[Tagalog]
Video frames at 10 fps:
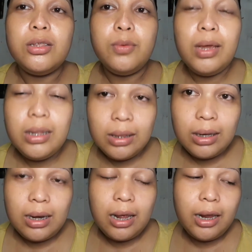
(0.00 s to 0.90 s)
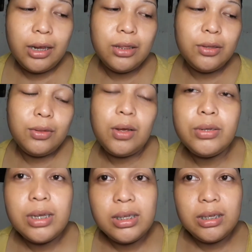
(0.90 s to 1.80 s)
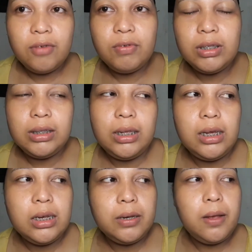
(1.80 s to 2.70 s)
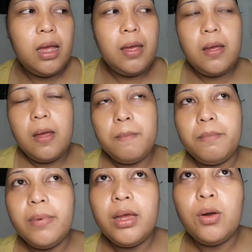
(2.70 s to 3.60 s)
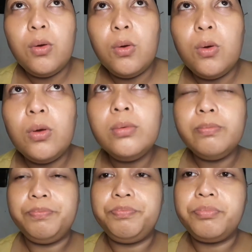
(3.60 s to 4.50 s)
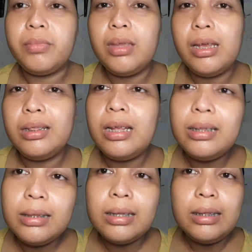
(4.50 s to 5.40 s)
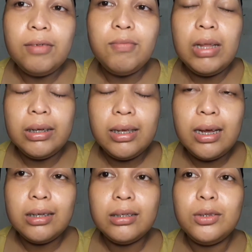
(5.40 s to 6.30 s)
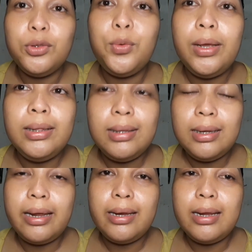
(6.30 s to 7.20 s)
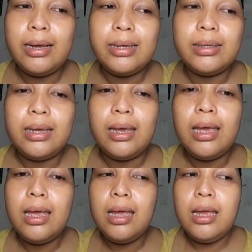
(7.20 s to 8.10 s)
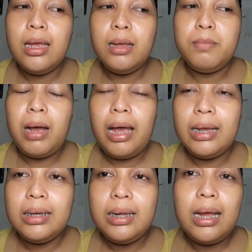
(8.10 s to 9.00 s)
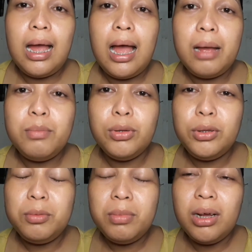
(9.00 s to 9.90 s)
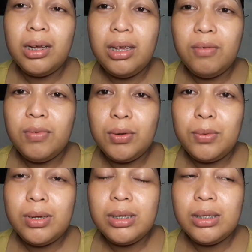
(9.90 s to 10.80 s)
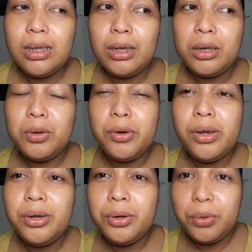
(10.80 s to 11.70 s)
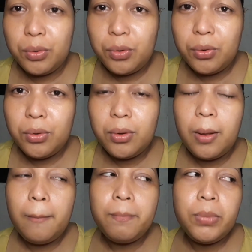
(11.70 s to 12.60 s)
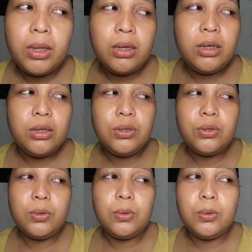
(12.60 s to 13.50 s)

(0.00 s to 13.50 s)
29, 2017. Pero, tentative lang yung 29 ha kasi baka hindi aabot yung mga giveaways na in order ko. So,